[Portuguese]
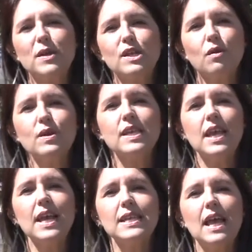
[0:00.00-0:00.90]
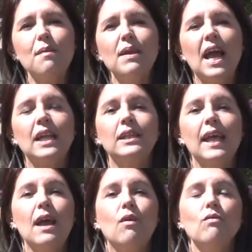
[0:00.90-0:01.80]
pessoas que recebem
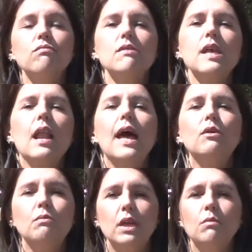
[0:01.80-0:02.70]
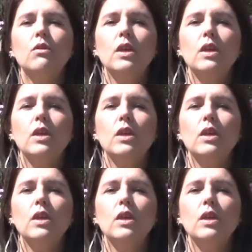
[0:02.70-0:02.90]
até um salário mínimo,